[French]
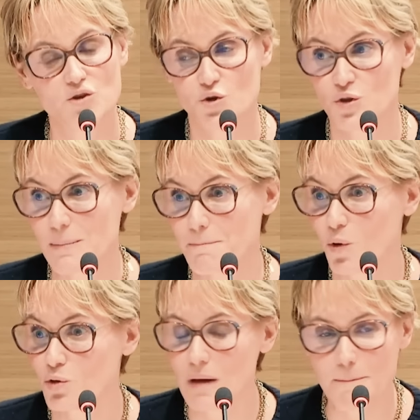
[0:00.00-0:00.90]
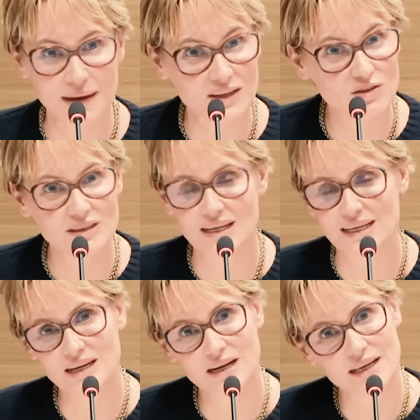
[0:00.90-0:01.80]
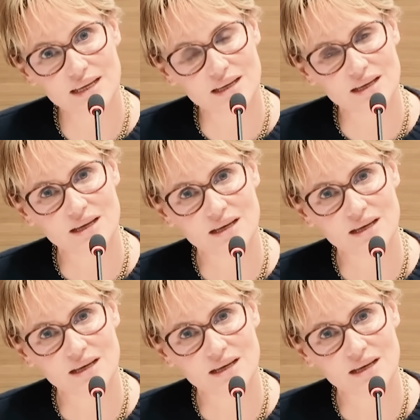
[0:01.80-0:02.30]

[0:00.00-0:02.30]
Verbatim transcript: Je on ne m'a pas donné les clés.